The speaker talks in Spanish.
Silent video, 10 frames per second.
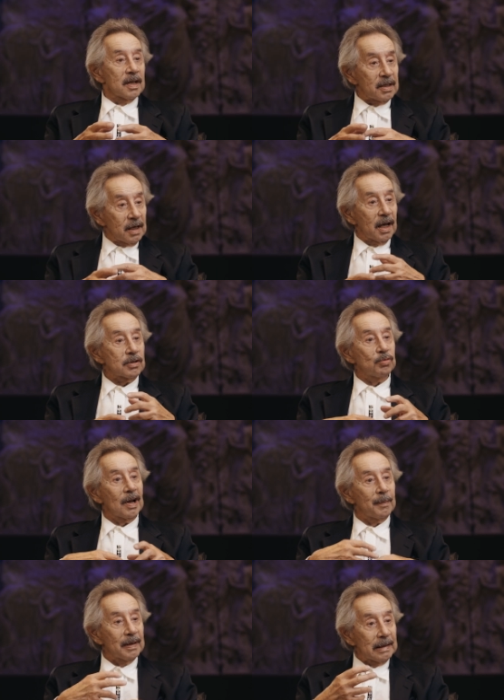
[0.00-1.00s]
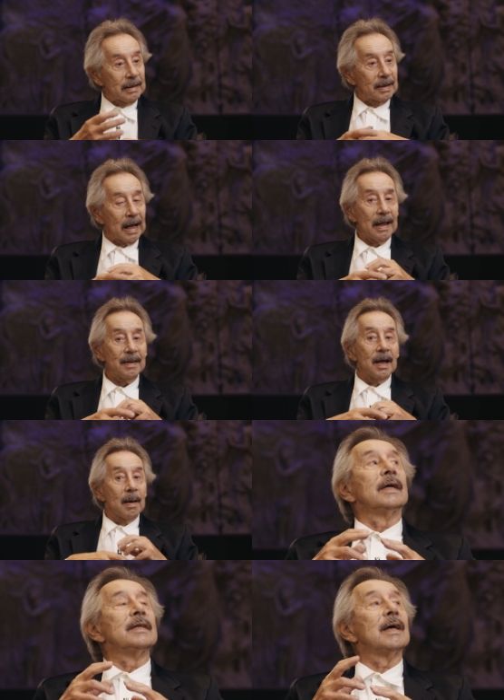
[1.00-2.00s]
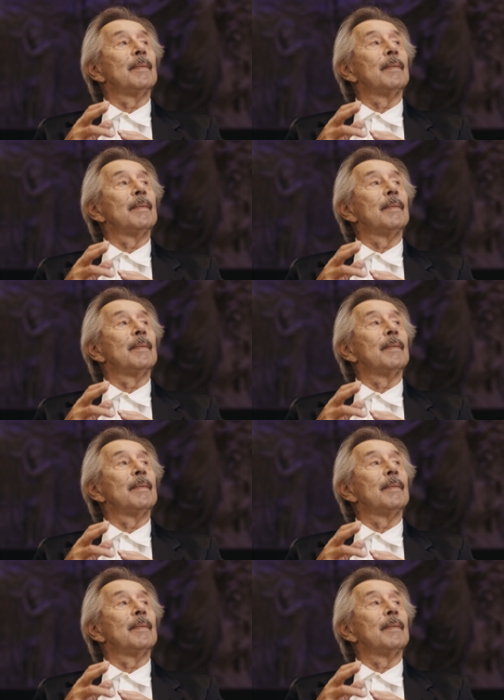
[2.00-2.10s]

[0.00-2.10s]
Sí, es una habilidad que se